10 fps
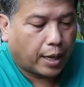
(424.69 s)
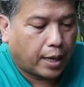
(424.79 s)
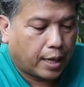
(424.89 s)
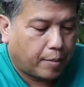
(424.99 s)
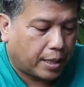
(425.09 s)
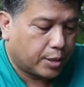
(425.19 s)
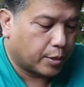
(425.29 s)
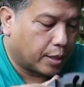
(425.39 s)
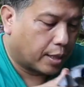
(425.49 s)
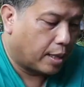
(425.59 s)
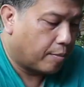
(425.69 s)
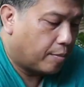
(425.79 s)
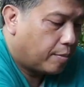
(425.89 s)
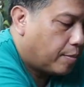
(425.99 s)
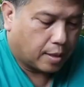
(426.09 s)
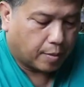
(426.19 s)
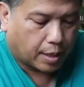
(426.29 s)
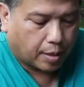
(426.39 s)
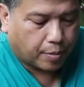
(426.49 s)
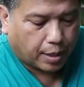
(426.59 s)
ไว้ให้ได้มากที่สุดนะครับ เห็นไหม
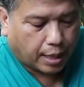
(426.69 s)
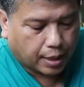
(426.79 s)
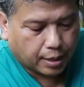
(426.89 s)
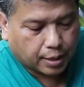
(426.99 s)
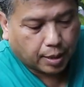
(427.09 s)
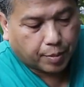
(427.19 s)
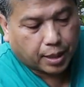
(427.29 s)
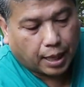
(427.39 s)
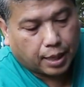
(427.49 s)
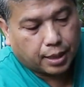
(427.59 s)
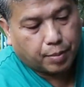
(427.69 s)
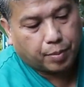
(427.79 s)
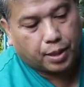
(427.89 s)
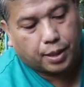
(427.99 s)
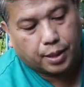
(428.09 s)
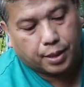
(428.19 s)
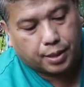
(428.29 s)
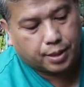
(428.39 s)
ครับรากเดินเต็มกระถางเลยแบบนี้เลย